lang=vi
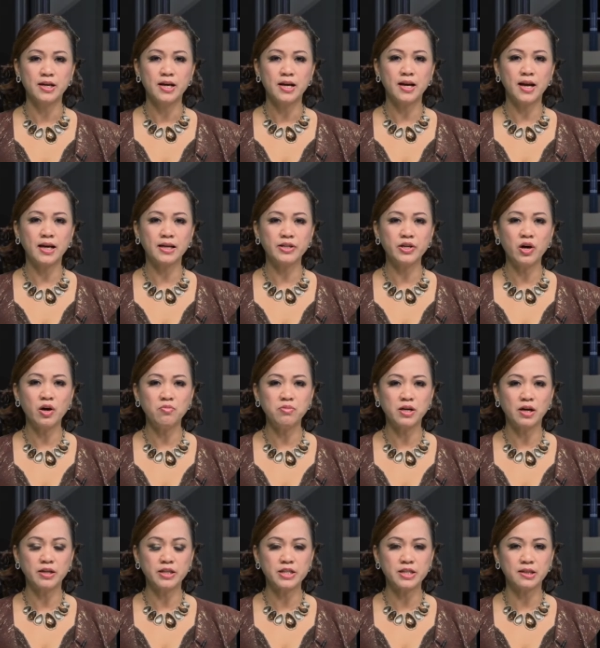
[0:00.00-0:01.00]
là do ông
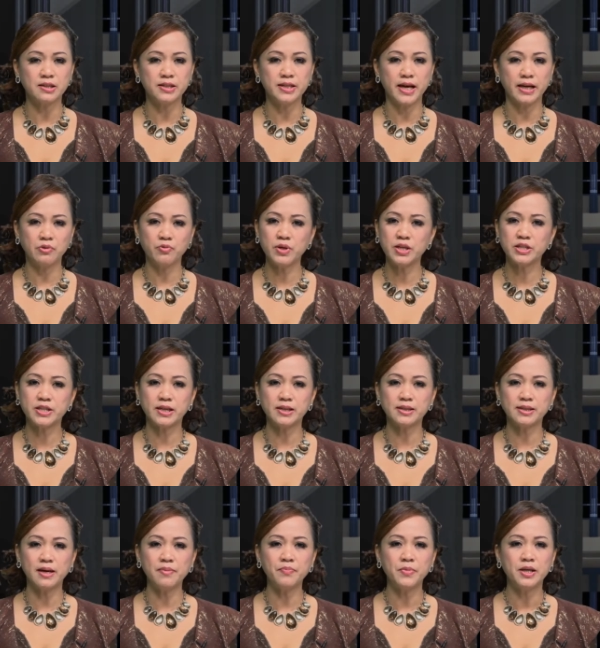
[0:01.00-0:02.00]
khởi sự giải quyết tranh
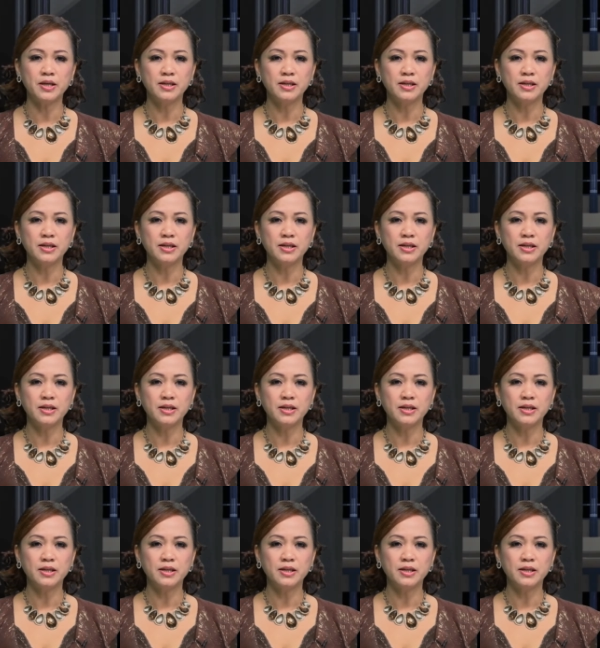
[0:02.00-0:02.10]
chấp